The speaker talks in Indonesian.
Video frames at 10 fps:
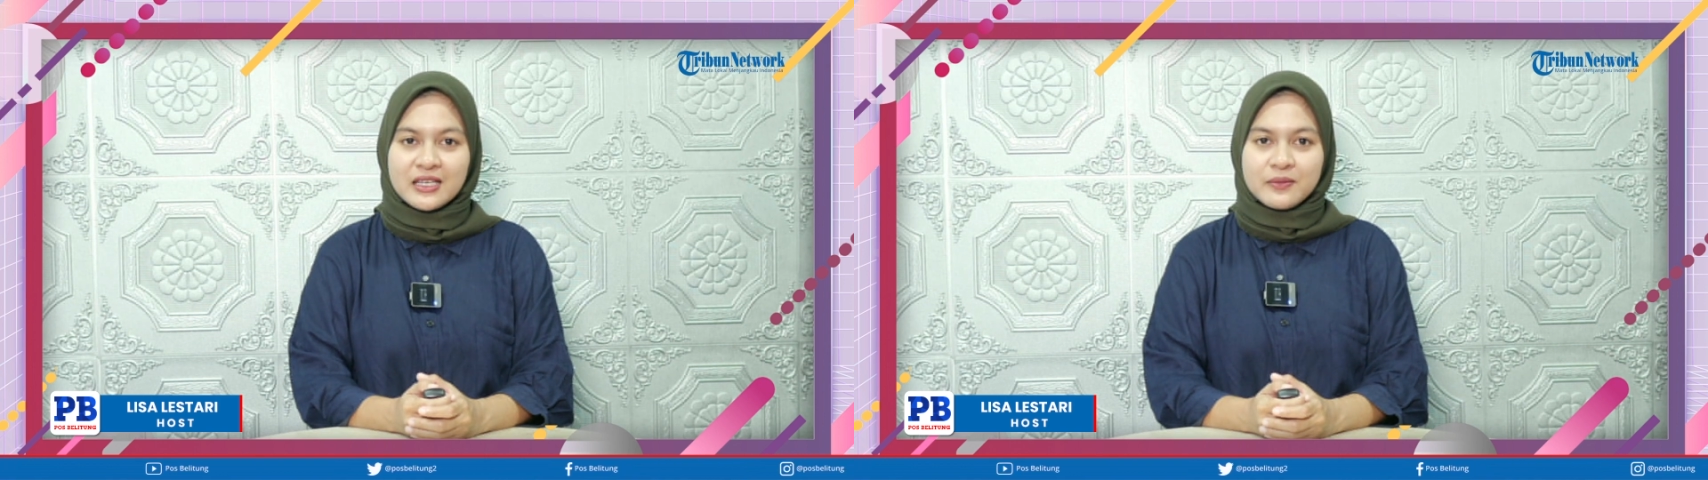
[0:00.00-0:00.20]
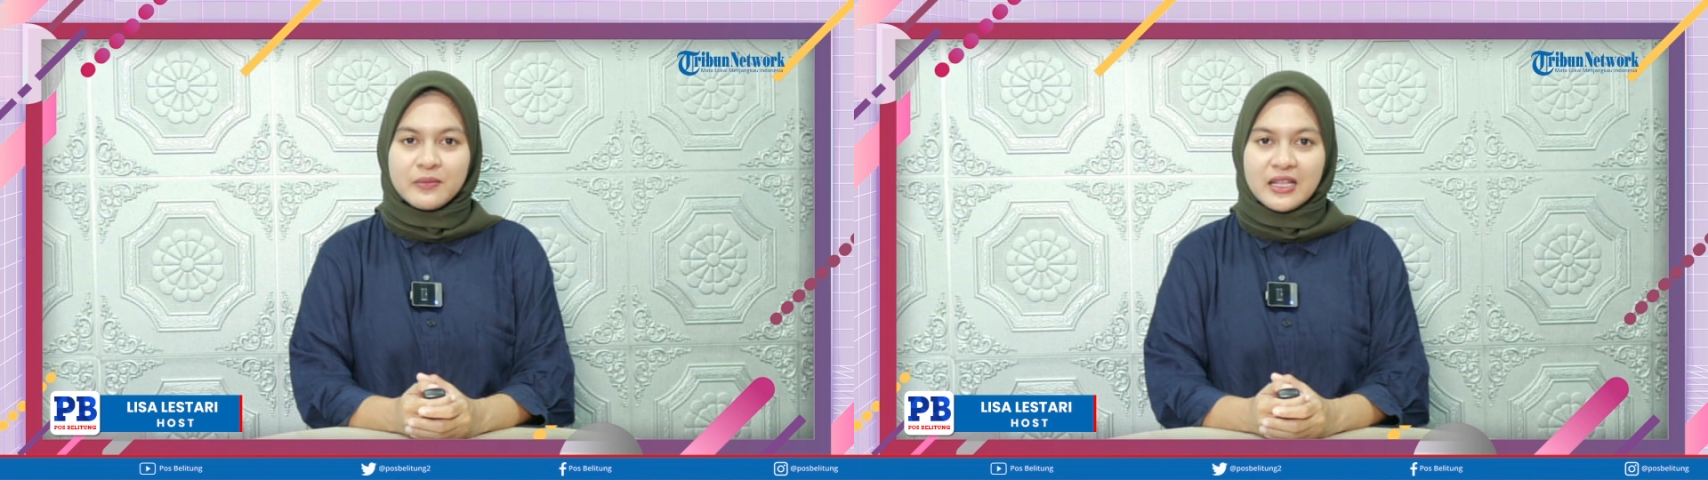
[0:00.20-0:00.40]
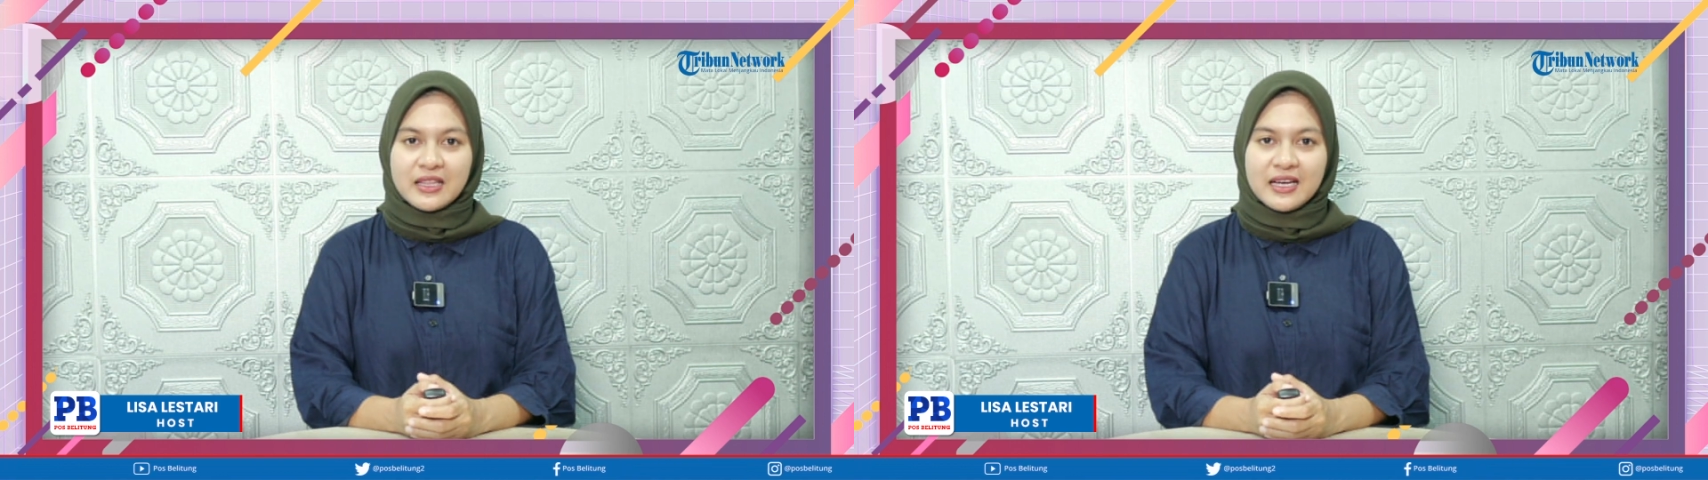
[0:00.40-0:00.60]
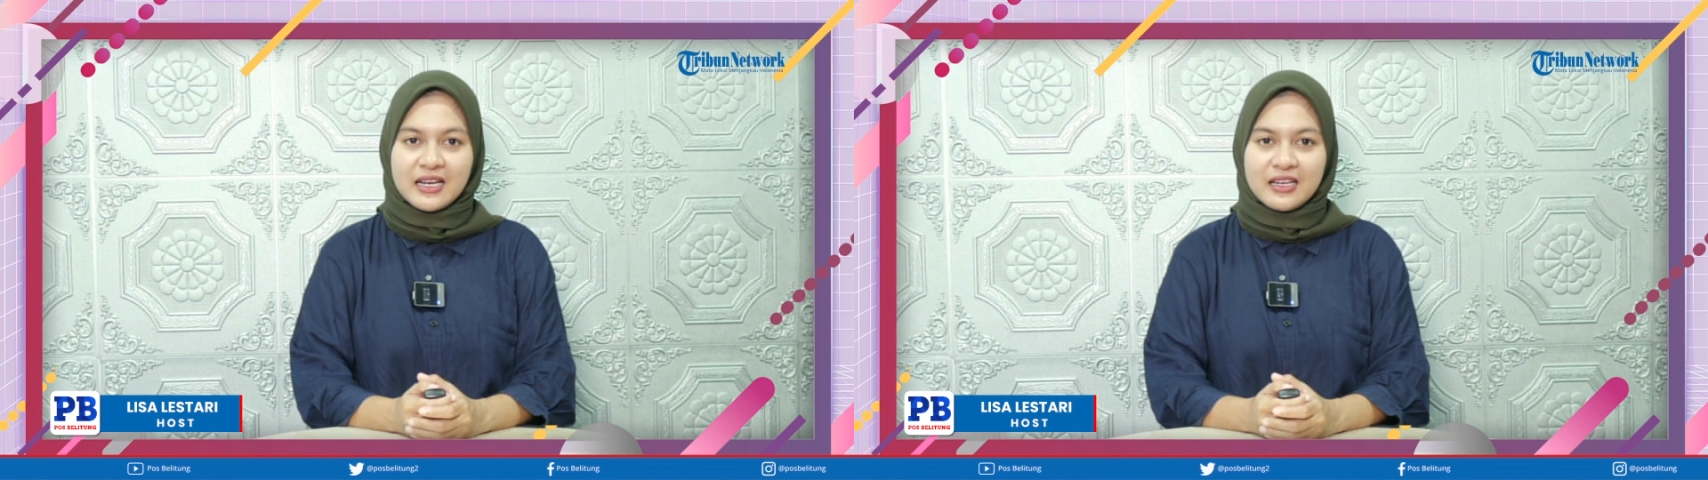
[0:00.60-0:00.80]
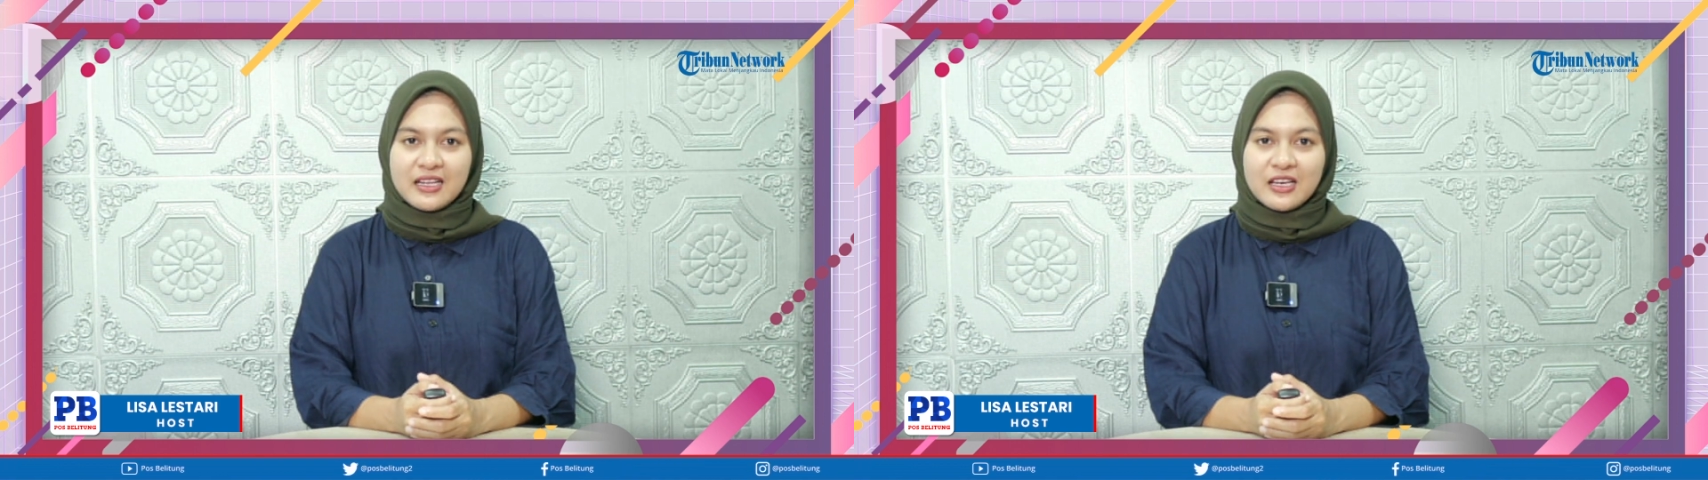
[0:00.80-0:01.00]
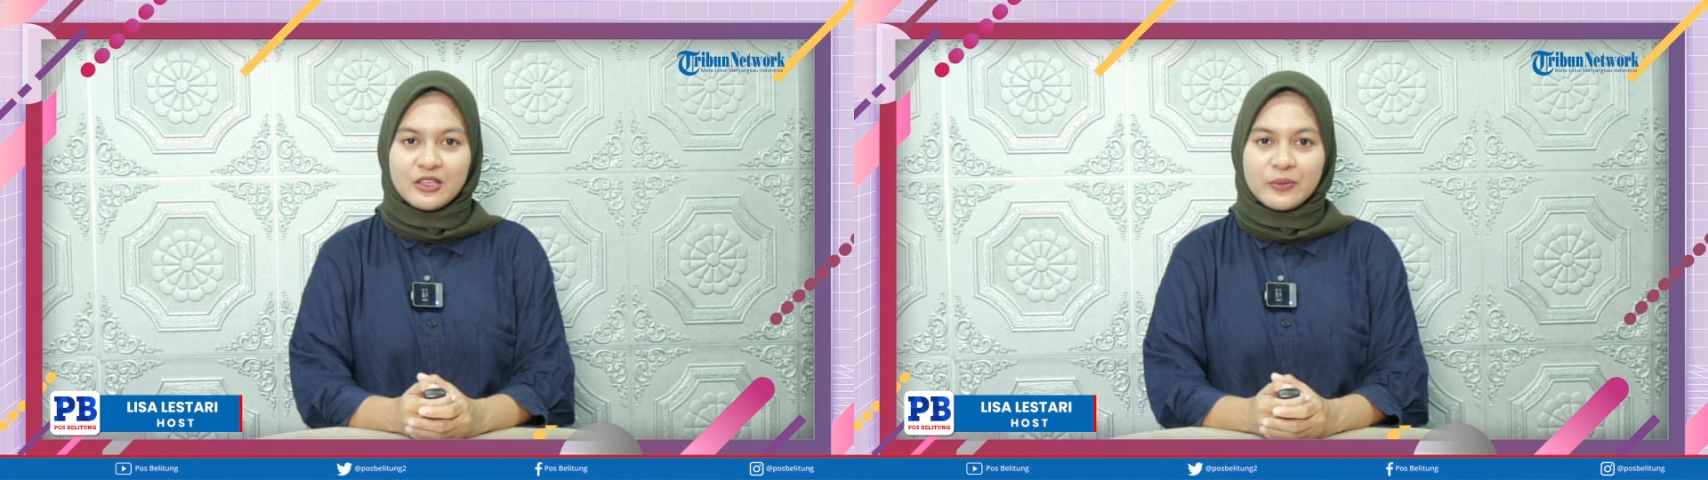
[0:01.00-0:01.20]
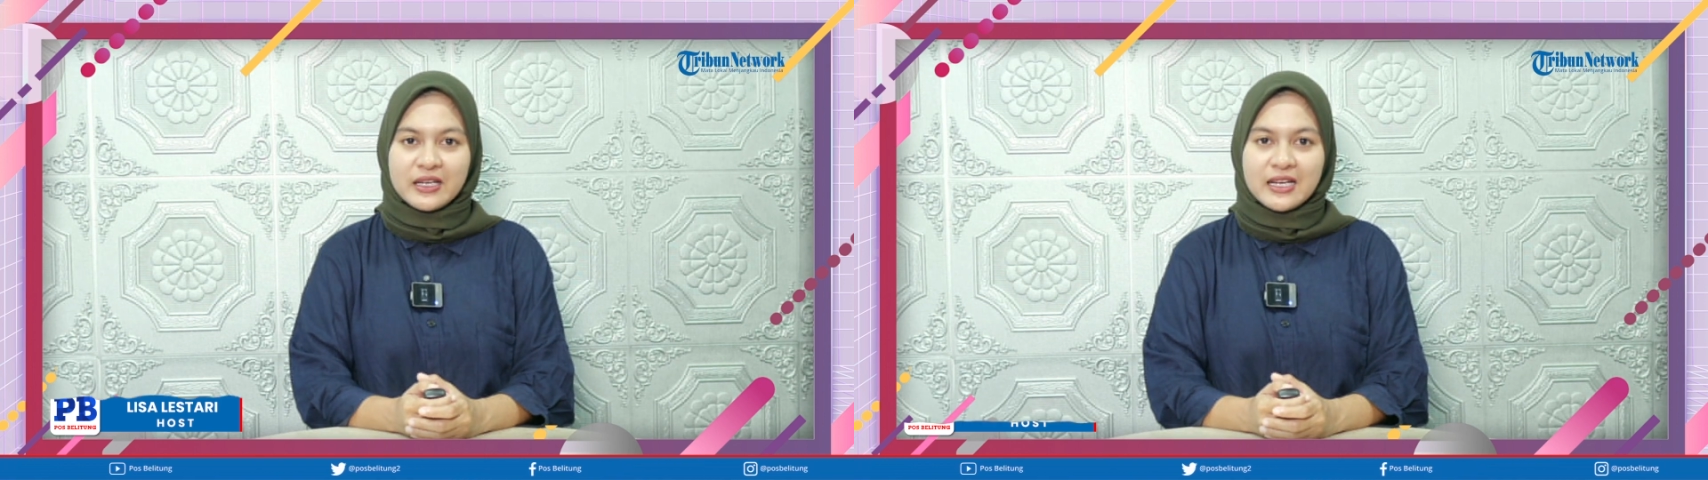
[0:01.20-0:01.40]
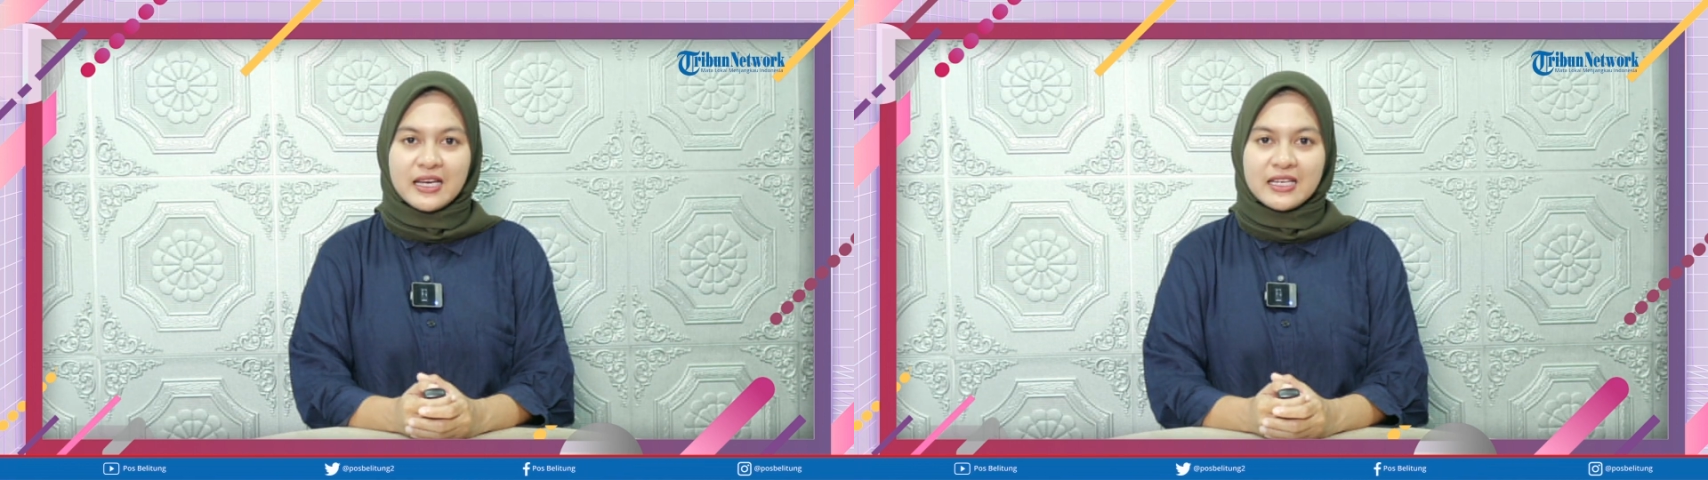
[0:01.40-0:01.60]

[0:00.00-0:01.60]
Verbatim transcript: Berita hari ini yaitu mengenai